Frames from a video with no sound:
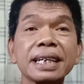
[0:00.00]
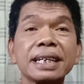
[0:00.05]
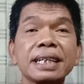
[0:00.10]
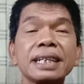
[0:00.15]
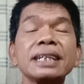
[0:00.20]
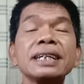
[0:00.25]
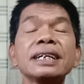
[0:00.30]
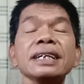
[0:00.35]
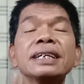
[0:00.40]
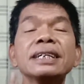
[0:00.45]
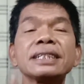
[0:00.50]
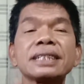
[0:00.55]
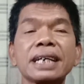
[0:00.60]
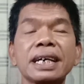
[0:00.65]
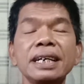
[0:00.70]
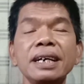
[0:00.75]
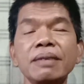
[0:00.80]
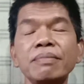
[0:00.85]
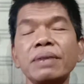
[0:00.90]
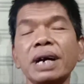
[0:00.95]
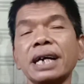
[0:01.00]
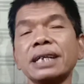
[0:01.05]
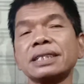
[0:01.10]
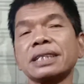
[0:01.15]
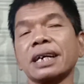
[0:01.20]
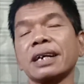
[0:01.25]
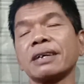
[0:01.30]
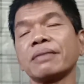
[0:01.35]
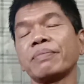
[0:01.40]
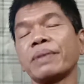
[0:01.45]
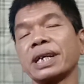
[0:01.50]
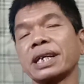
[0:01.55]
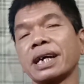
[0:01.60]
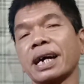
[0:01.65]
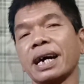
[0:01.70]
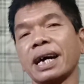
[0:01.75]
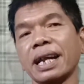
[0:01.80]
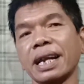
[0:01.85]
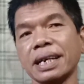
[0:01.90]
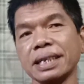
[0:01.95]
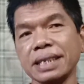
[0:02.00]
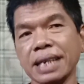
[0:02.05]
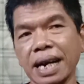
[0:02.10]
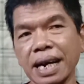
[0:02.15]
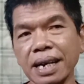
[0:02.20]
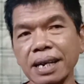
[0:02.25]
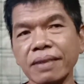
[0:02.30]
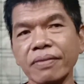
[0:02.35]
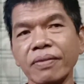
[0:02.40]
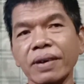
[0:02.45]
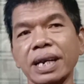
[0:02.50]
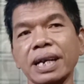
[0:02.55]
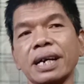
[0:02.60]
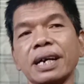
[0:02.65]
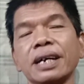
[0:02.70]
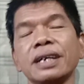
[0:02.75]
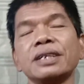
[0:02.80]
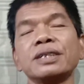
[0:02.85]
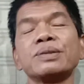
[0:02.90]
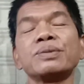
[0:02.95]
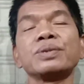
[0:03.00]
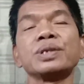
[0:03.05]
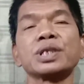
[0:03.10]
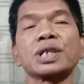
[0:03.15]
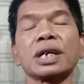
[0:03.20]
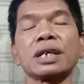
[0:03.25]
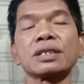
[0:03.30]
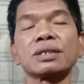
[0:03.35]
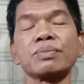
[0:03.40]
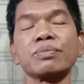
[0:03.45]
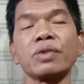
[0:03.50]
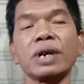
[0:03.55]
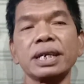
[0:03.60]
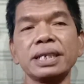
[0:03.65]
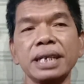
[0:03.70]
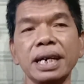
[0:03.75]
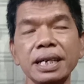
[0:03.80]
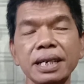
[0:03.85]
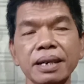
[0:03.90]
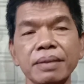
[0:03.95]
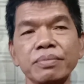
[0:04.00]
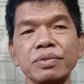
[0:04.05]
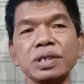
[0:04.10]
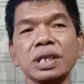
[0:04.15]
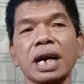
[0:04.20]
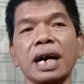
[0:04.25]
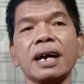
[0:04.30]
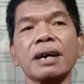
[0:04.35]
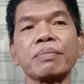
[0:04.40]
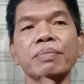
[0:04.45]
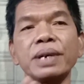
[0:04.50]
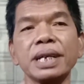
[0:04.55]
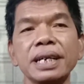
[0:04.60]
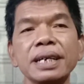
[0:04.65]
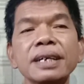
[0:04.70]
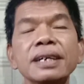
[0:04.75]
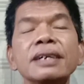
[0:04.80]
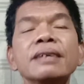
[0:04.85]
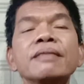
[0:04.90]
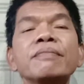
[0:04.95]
Jadi saya mengajak kepada halayak warga Indonesia semuanya yang punya hak pilih